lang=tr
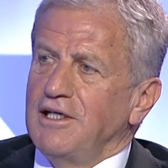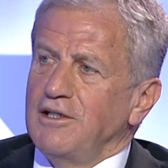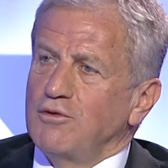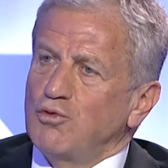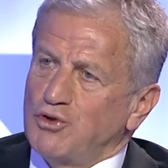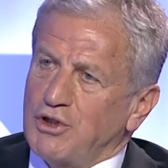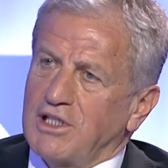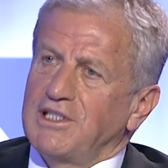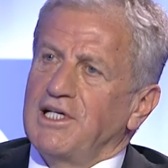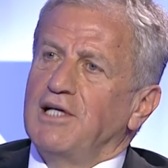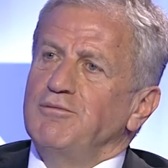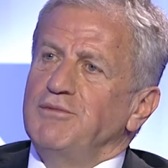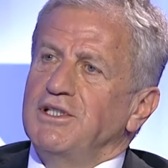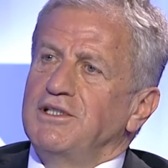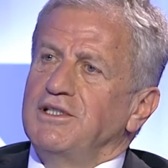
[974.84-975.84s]
e,
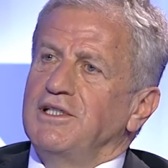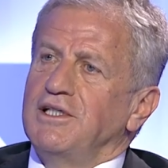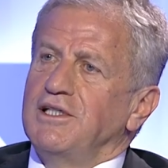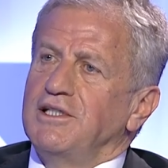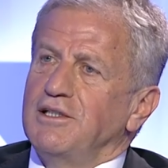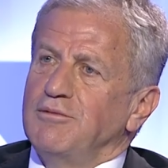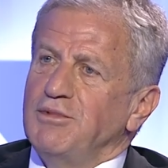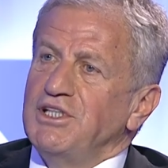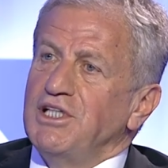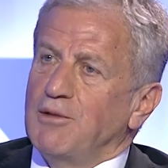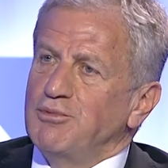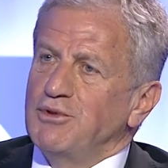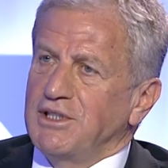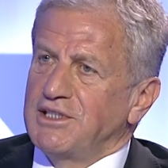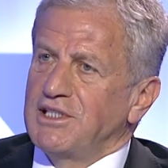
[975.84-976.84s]
kucaklayan bir e, bir
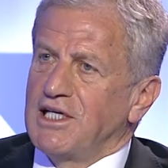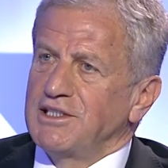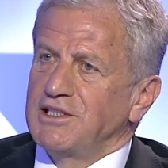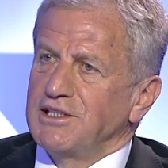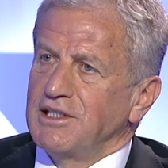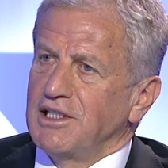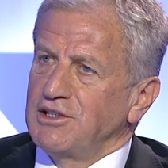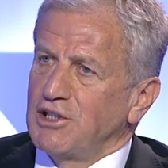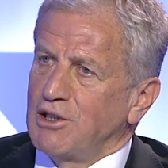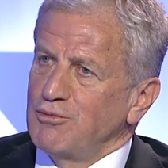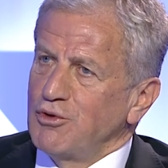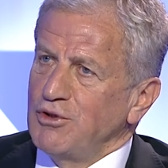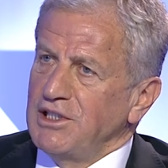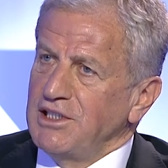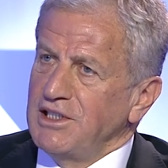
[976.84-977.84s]
yapı esasında.
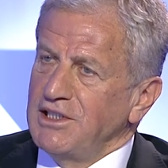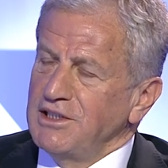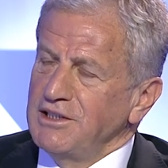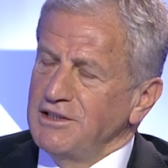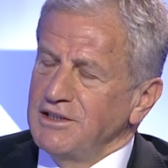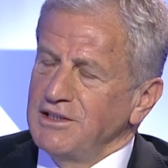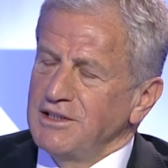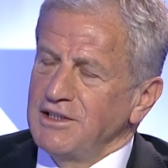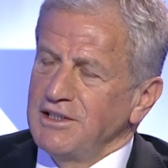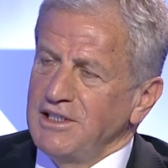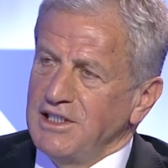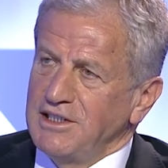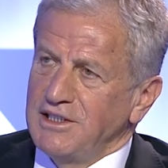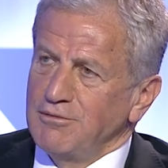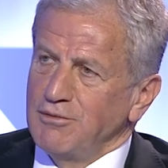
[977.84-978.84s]
Şampiyon Ligi'nin
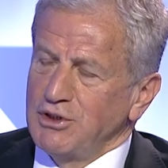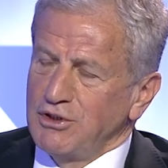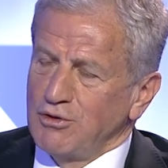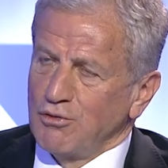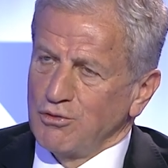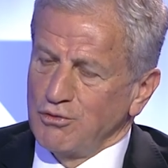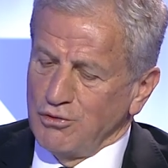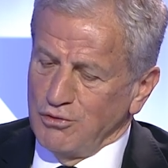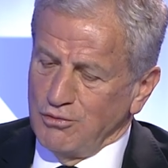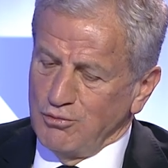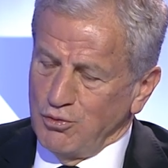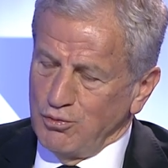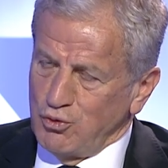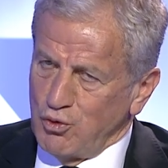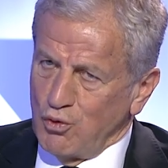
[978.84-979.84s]
getirmiş olduğu
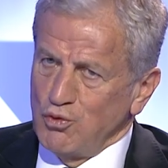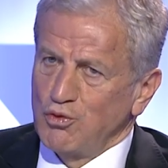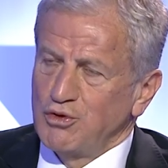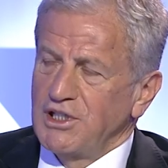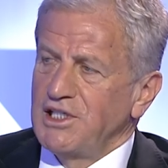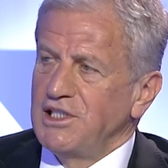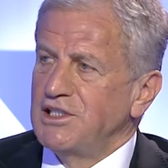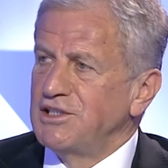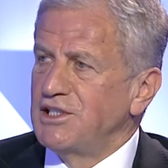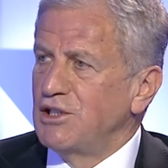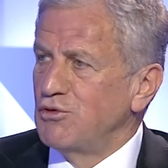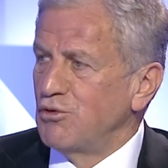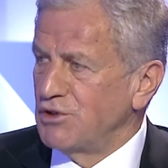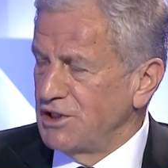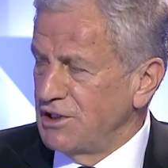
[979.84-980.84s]
bu çok yüksek
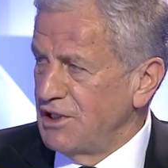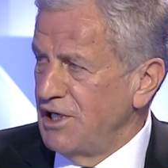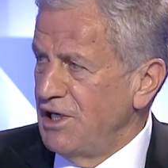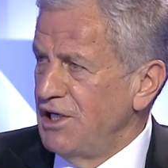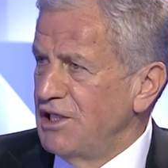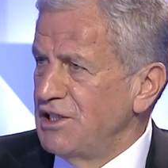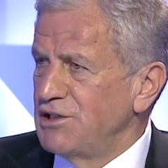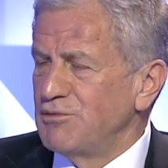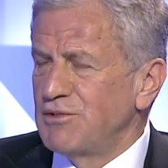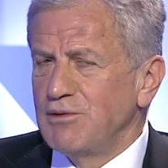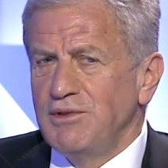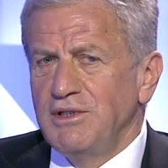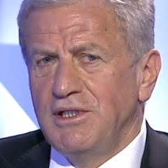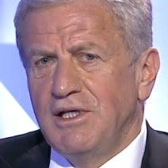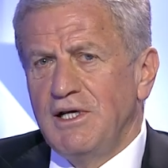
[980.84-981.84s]
gelirden dolayı. Şimdi
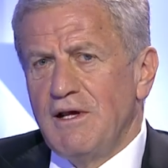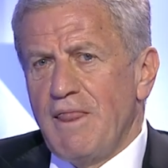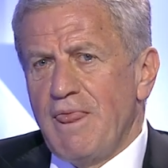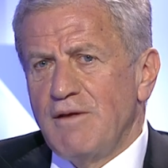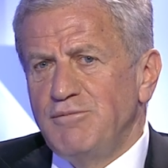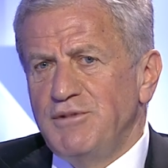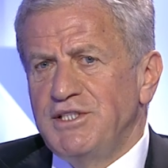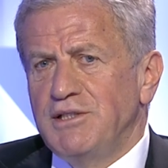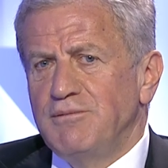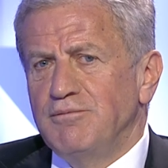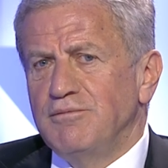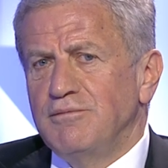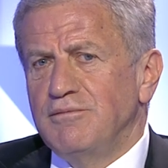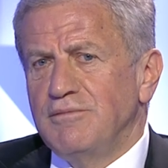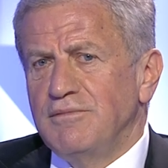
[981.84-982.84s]
tabii bizim
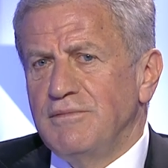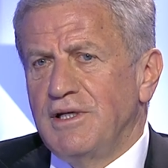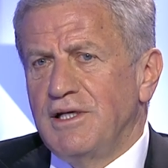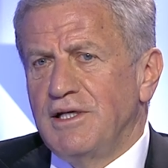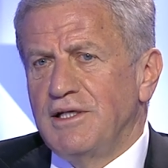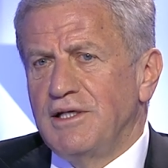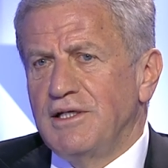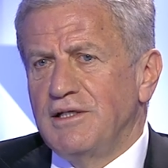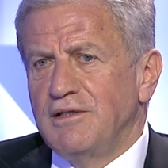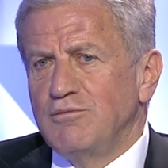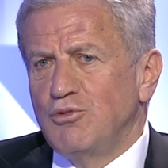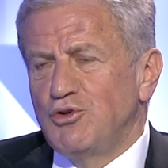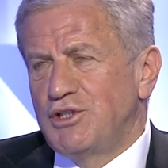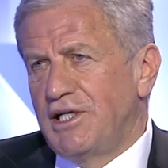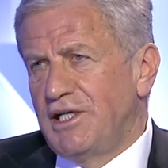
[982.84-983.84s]
e,
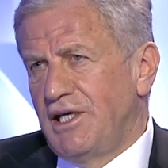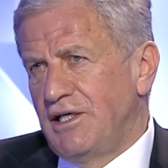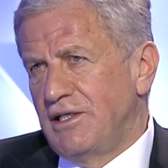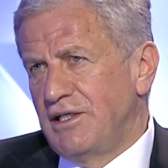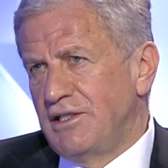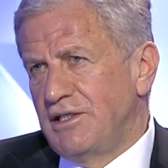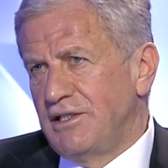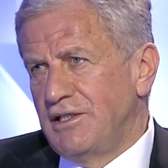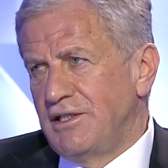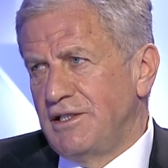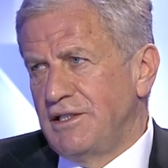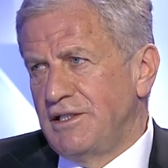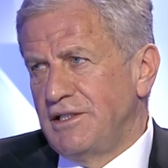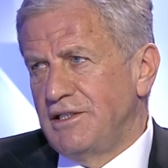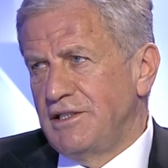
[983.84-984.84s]
bu sene
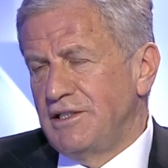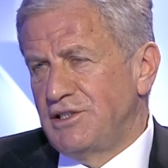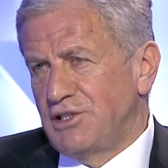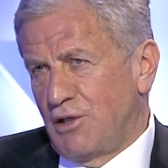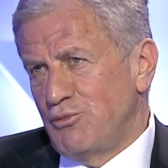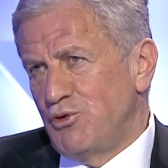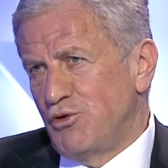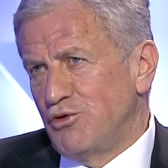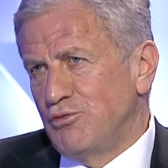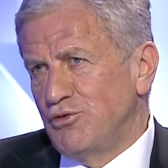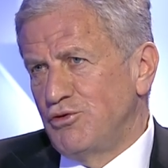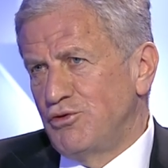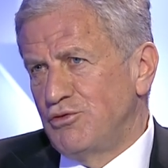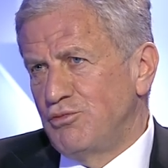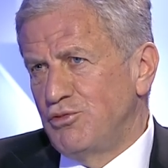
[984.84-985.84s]
e,
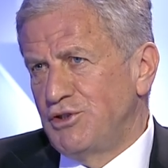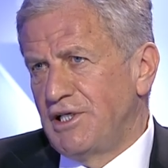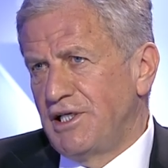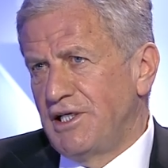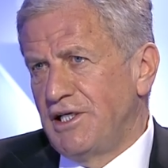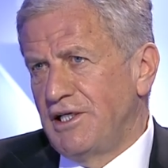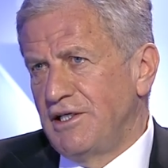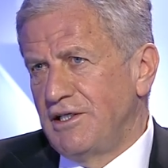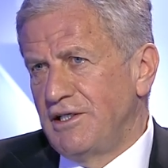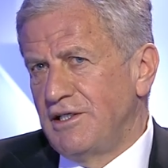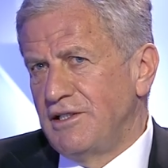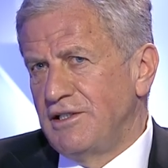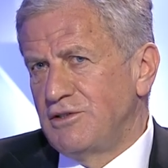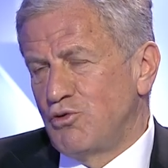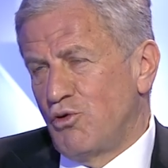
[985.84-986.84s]
şampiyonumuz bu sene
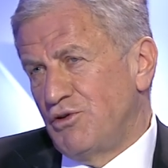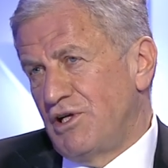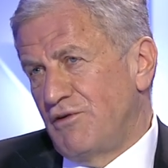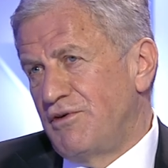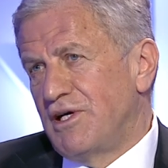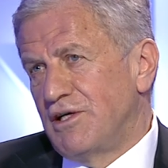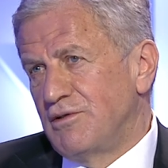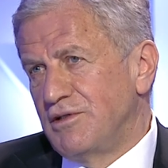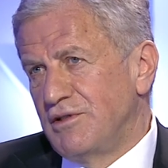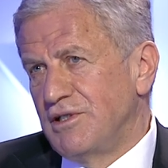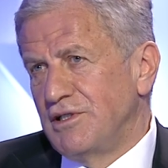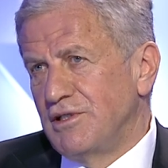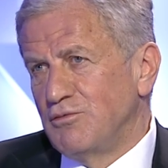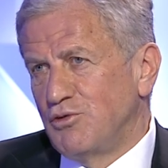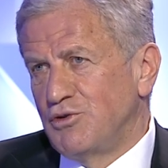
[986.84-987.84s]
son defa
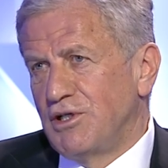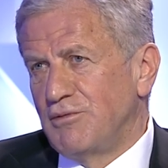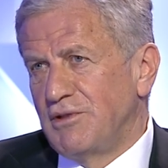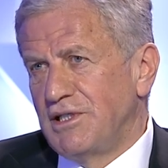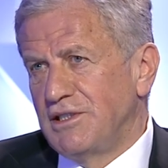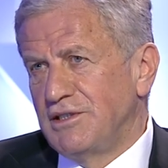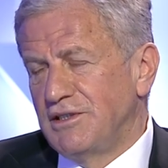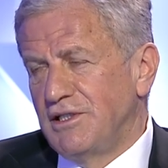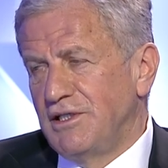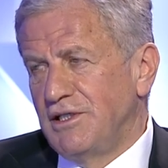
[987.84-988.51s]
e, muhtemelen